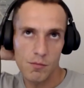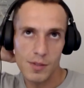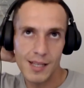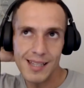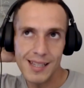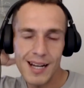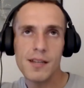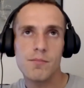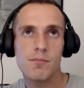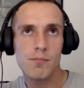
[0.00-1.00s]

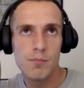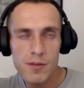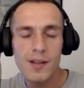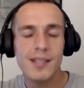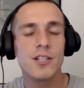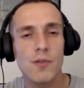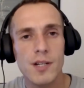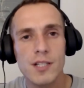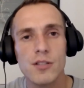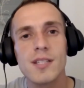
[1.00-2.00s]
generalnie bywa tak, że
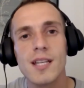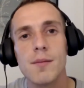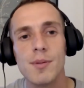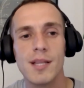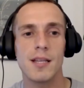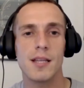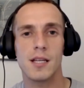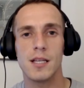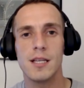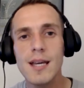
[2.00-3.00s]
właśnie dostaję
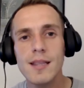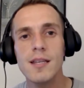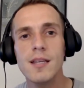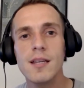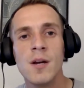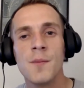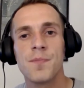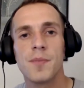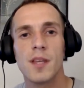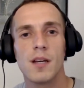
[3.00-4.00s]
pytanie, kiedy
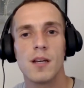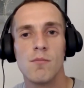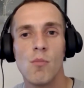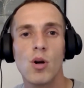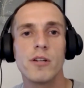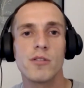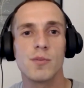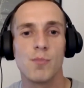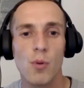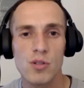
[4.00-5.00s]
mogę
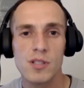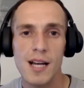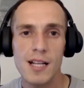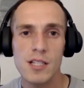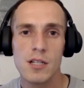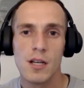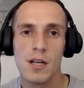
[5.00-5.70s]
rozpoznać,